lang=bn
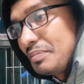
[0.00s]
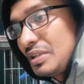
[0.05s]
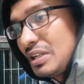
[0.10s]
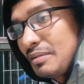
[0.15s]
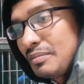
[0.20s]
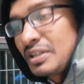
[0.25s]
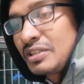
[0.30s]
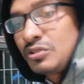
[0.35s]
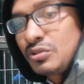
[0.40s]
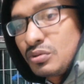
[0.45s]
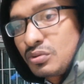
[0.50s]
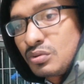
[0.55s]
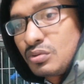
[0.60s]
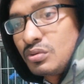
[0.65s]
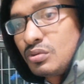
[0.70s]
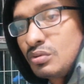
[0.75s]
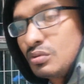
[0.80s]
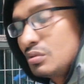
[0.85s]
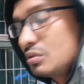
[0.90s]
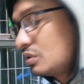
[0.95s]
আপনি আবার ছোট
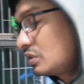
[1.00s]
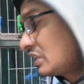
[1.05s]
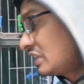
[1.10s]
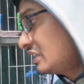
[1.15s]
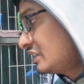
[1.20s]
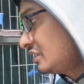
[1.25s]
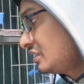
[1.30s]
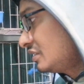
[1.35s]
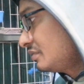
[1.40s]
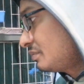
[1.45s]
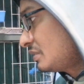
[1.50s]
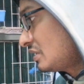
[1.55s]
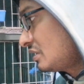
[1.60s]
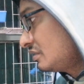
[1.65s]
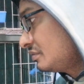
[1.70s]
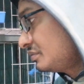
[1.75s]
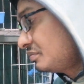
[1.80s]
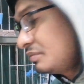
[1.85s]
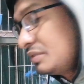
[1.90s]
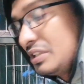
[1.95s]
কাঠ দিতে
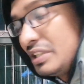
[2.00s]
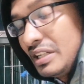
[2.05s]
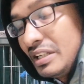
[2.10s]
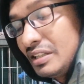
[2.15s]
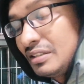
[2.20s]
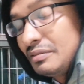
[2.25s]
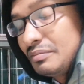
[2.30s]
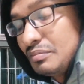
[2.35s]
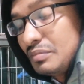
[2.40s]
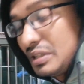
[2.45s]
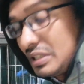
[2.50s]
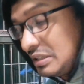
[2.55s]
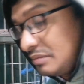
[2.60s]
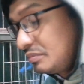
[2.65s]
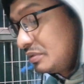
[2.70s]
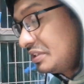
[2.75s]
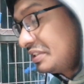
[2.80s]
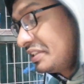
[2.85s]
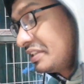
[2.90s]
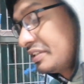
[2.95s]
দিলেন বা
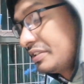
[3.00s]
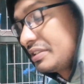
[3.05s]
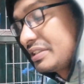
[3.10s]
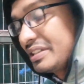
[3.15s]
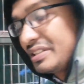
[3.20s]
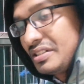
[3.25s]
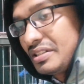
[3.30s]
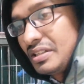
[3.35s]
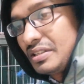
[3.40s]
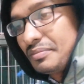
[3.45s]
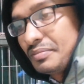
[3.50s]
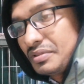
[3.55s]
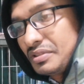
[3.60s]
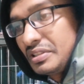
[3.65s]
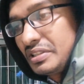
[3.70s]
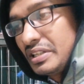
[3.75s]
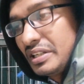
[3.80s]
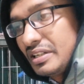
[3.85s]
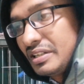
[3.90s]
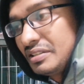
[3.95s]
ব্রিডিংয়ের ক্ষেত্রে
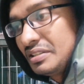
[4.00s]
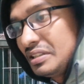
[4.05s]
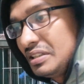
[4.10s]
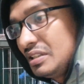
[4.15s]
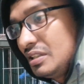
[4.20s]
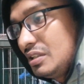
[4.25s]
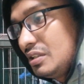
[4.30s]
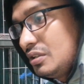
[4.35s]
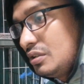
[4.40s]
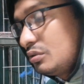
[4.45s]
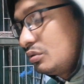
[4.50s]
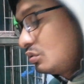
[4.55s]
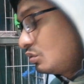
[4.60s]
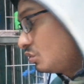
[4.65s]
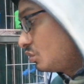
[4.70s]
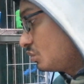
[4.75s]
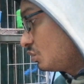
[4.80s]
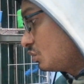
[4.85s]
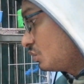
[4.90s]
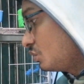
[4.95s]
দিলেন তো